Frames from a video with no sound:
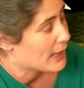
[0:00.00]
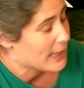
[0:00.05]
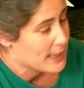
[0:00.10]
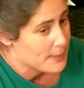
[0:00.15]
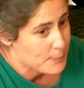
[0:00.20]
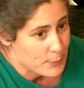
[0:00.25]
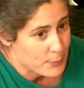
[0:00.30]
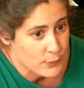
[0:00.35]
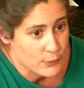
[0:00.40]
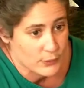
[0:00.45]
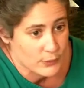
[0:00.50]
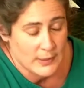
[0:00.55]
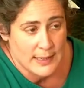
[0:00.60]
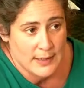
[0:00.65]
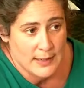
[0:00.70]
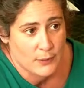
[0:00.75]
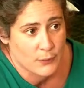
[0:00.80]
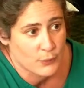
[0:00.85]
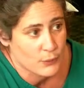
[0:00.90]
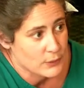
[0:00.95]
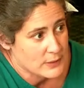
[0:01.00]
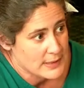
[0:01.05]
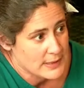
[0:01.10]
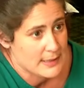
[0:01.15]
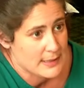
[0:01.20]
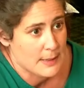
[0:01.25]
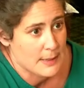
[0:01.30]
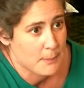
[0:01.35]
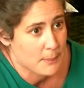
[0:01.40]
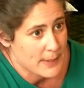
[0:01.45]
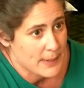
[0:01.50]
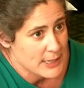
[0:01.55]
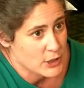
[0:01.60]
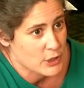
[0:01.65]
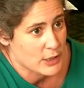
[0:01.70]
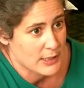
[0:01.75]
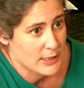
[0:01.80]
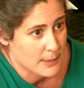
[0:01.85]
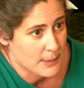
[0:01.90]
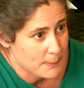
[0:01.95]
répondent et fournissent des pages
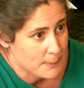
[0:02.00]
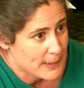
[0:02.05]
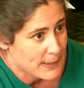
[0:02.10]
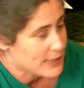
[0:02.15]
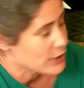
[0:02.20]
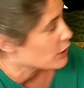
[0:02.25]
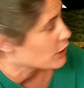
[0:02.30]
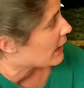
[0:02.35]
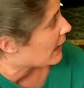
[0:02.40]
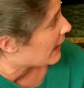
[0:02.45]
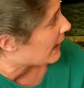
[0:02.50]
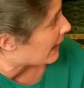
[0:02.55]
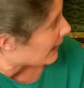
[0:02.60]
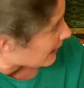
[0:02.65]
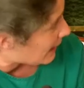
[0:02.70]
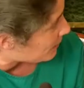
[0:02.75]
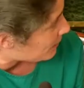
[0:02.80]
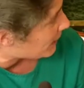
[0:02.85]
et des pages à la